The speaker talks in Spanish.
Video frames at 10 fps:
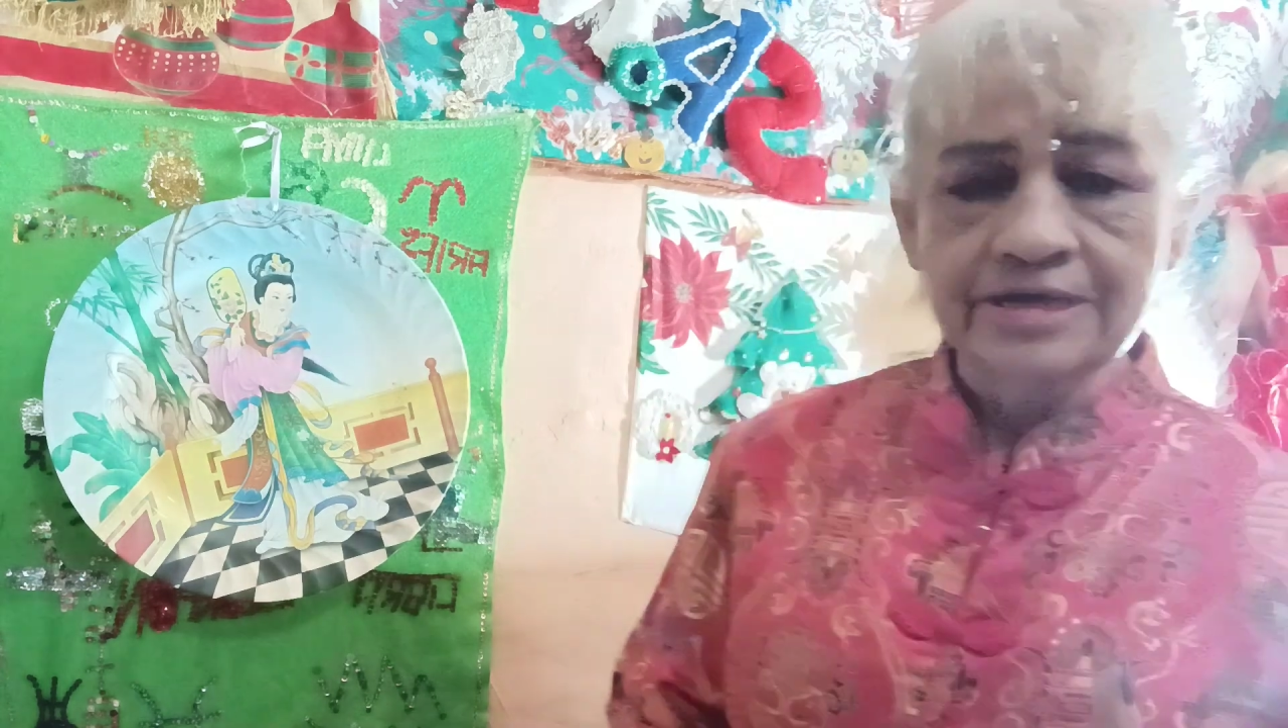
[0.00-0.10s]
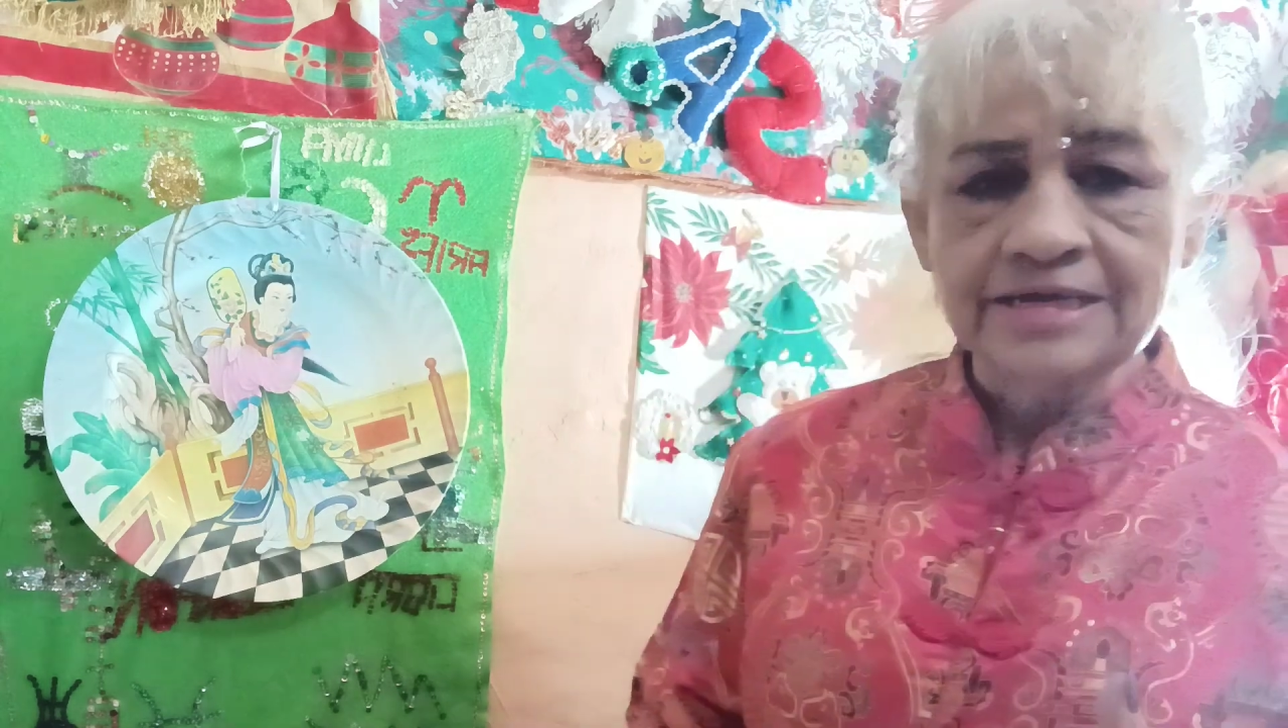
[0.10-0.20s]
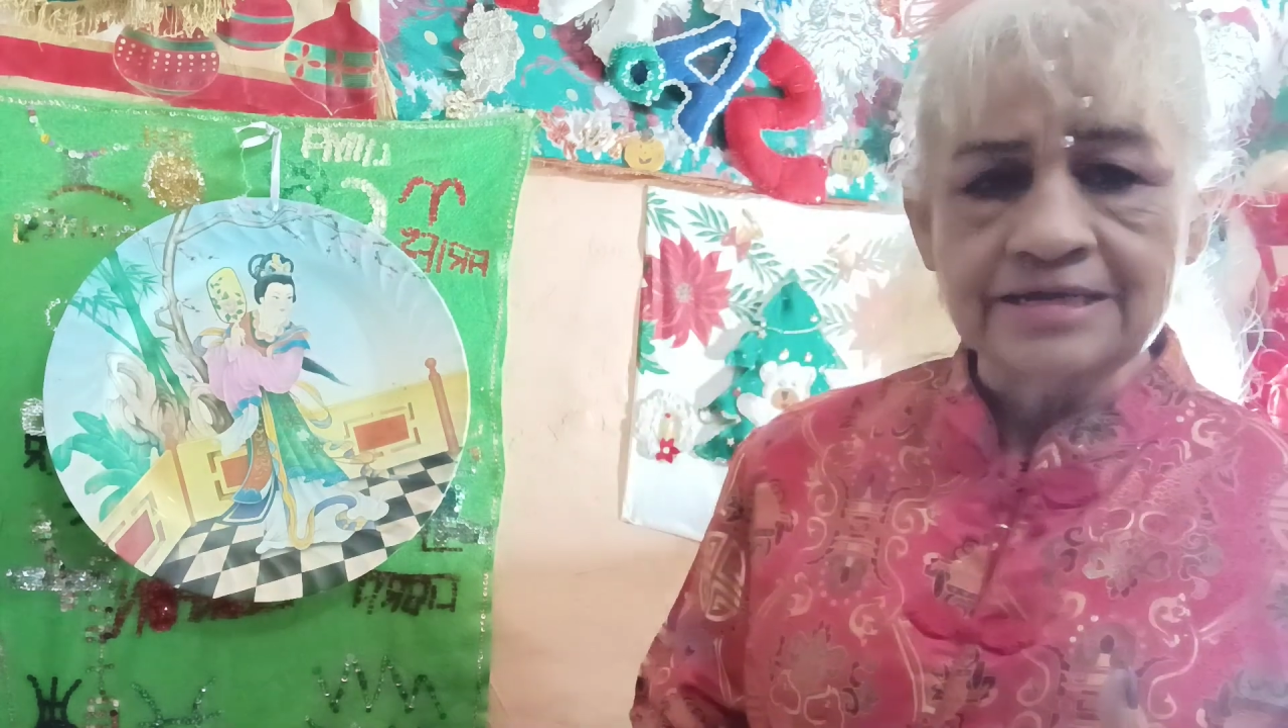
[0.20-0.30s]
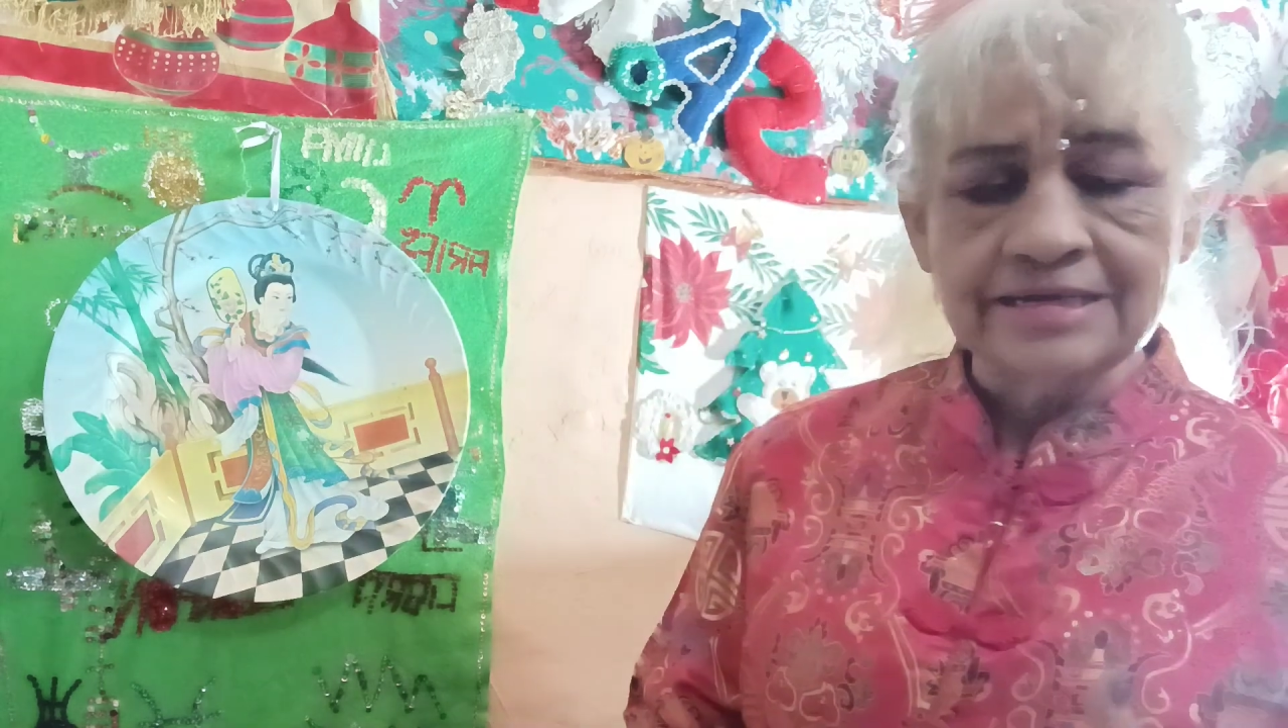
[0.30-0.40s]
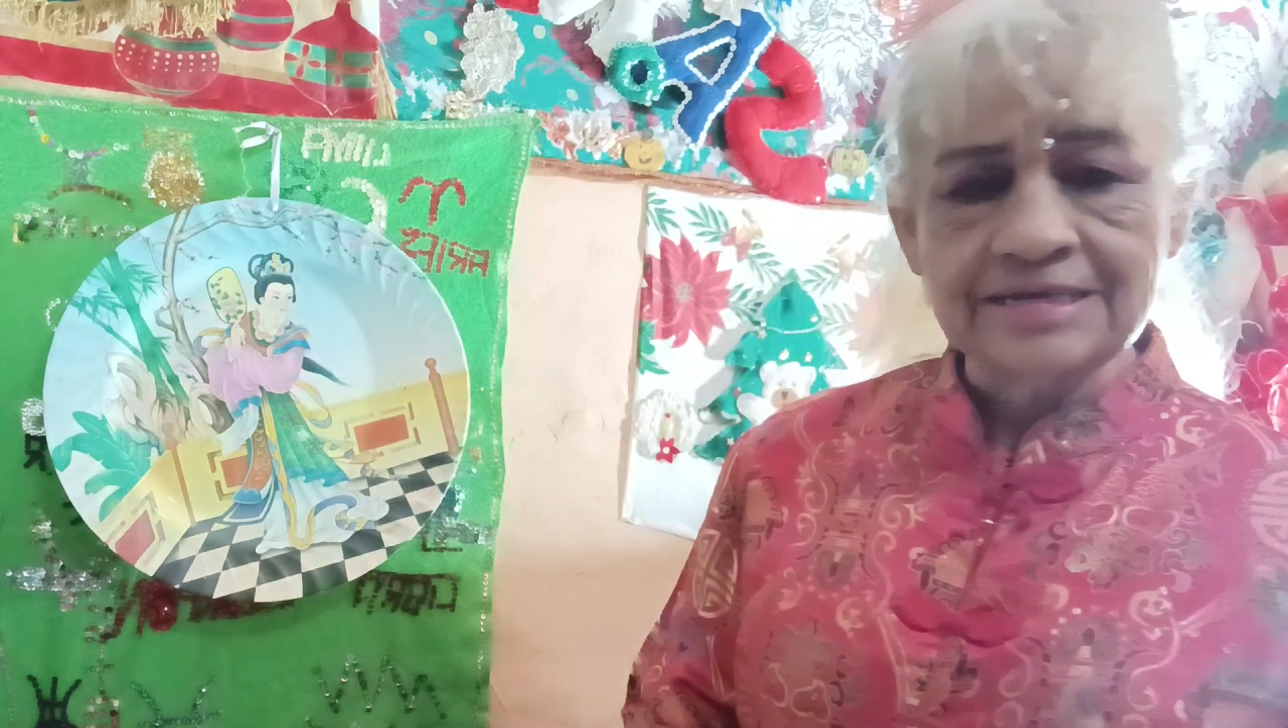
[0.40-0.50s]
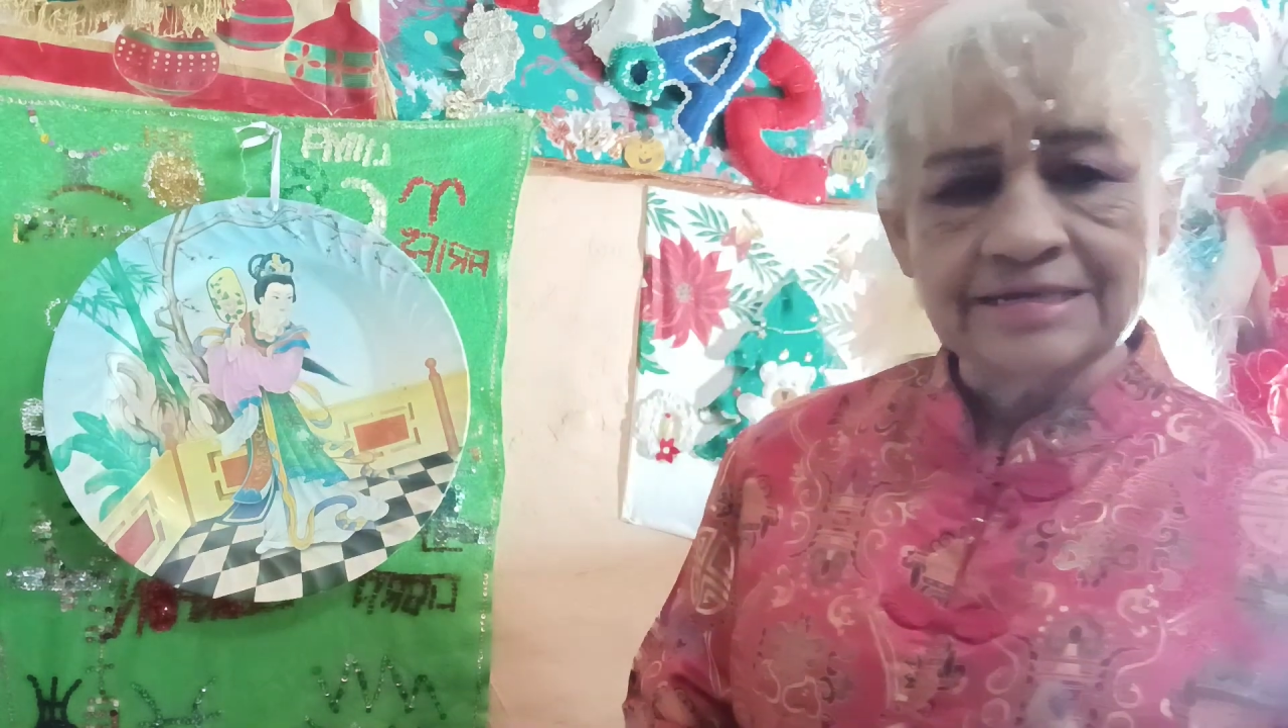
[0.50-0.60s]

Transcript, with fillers: en,